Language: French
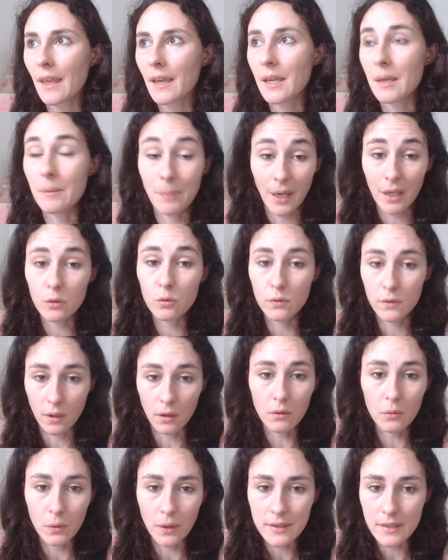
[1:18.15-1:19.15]
et
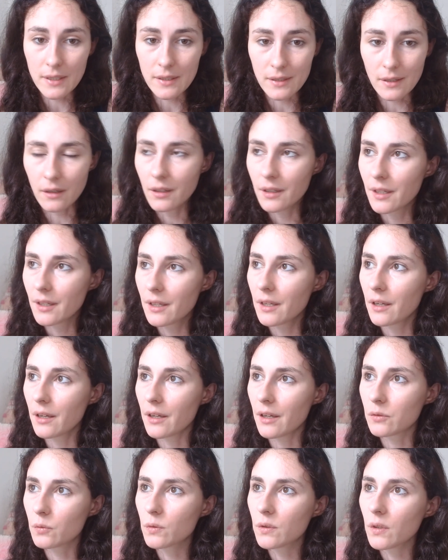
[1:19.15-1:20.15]
percutant, ouais, c'est ça.
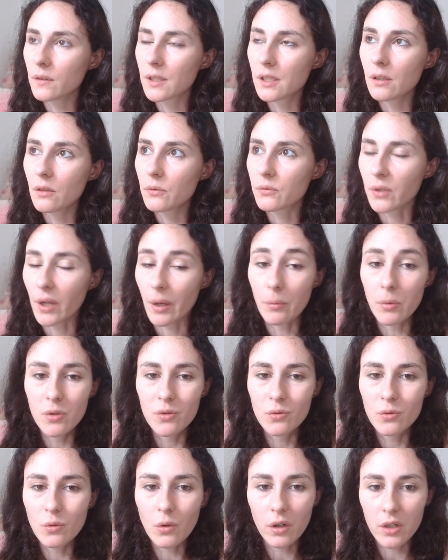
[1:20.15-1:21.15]
tout en ayant vraiment
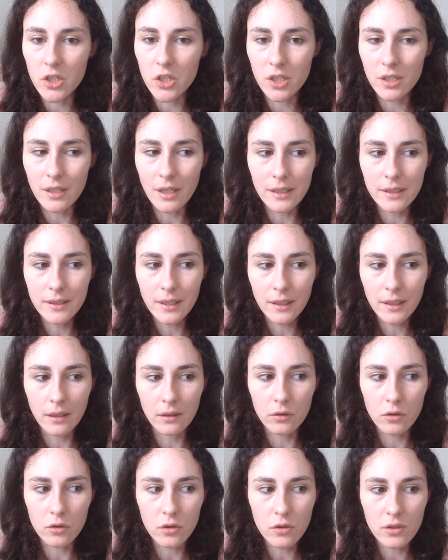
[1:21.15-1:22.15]
une originalité,
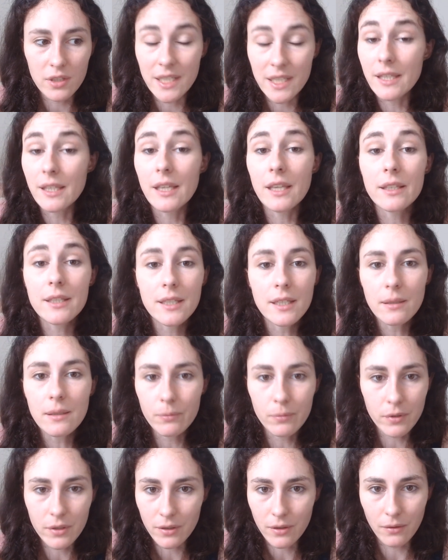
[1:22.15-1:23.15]
quelque chose d'inédit,
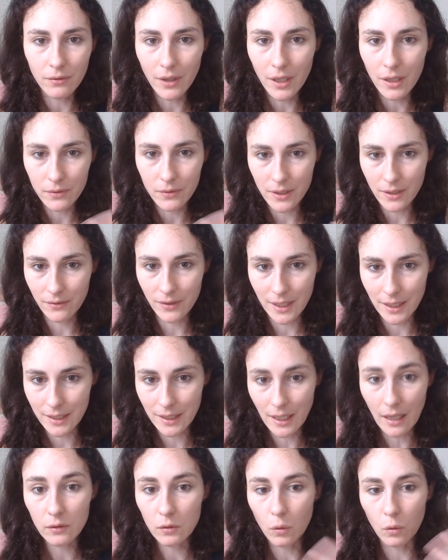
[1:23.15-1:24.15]
puisque voilà, vous avez des
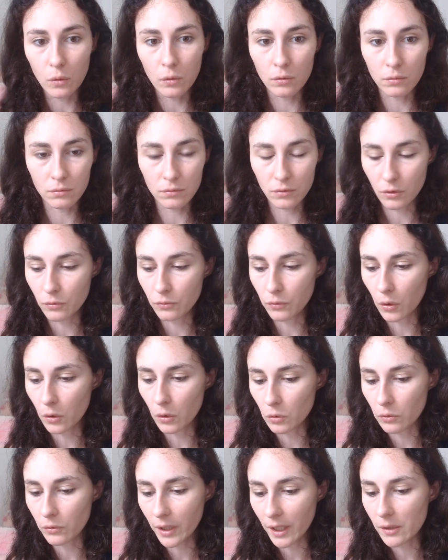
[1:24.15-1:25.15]
cartes que vous
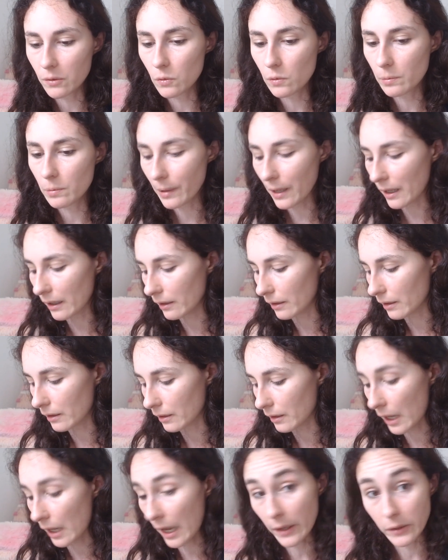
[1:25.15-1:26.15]
retrouverez nulle part
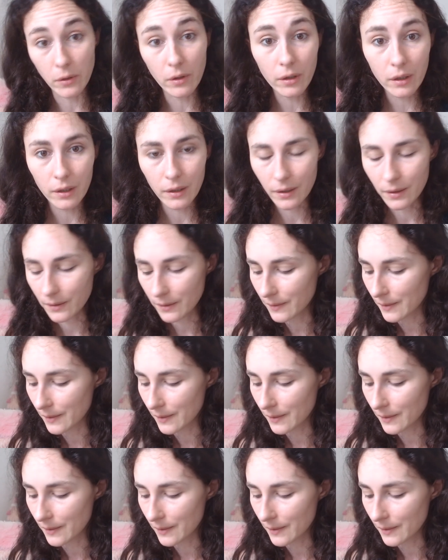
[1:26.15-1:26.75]
ailleurs.